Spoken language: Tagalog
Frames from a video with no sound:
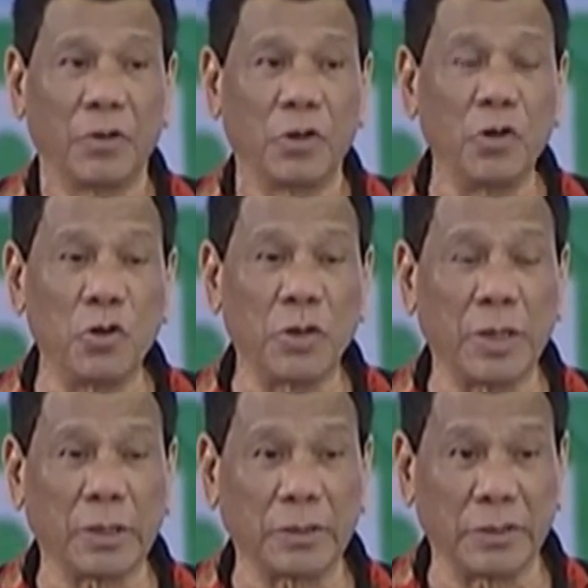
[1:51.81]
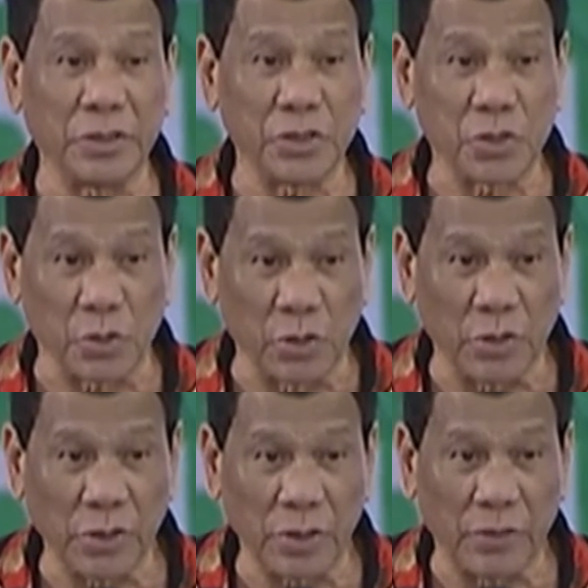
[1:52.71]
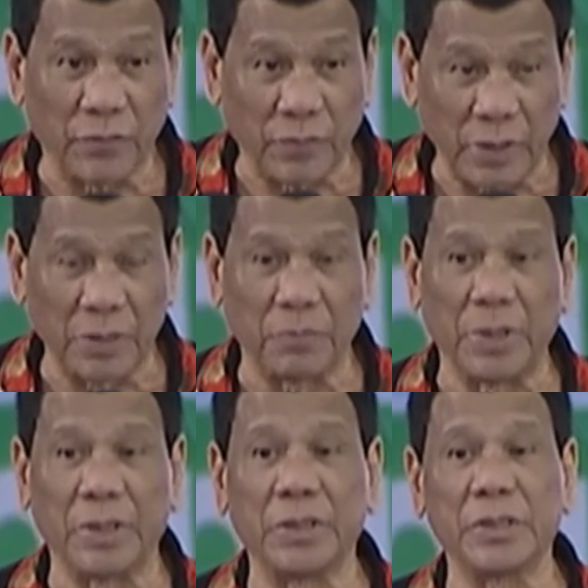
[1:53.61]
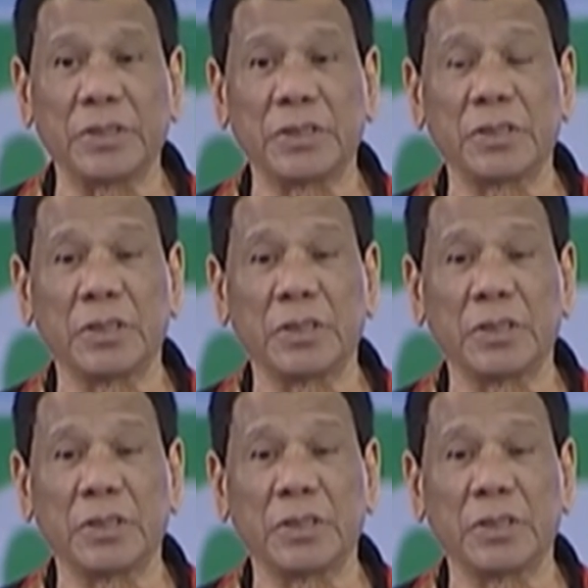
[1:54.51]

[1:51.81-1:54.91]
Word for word: do not destroy the Philippines